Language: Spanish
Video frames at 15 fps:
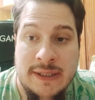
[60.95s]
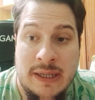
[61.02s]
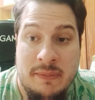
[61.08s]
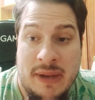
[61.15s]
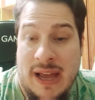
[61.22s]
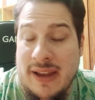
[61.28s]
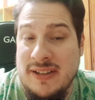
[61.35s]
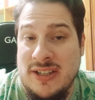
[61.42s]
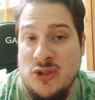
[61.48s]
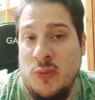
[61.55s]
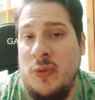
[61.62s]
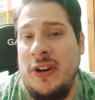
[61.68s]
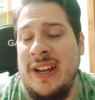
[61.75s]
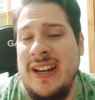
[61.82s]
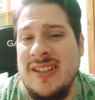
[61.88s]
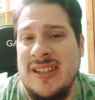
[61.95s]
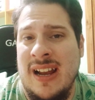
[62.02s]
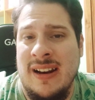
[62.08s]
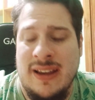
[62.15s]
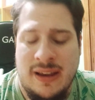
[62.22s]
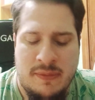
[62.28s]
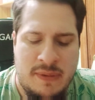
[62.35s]
Mira, se supone que
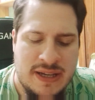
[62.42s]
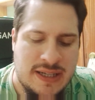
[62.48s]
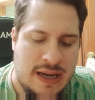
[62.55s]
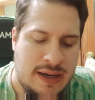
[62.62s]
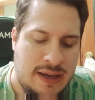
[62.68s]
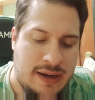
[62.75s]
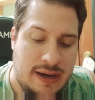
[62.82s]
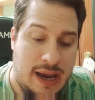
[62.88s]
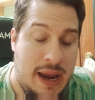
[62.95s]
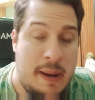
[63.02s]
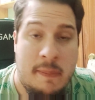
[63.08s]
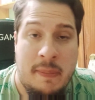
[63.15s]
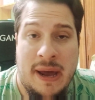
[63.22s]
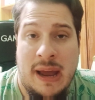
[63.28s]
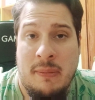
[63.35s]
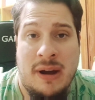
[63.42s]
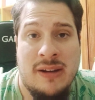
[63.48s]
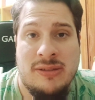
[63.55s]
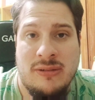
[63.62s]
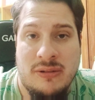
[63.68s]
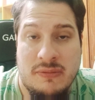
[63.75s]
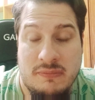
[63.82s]
Stalker va a salir eh, para
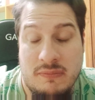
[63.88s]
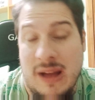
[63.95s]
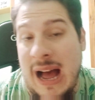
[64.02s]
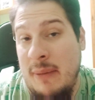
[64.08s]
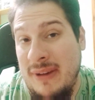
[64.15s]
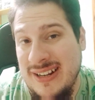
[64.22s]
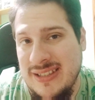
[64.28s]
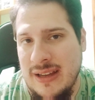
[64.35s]
marzo, a más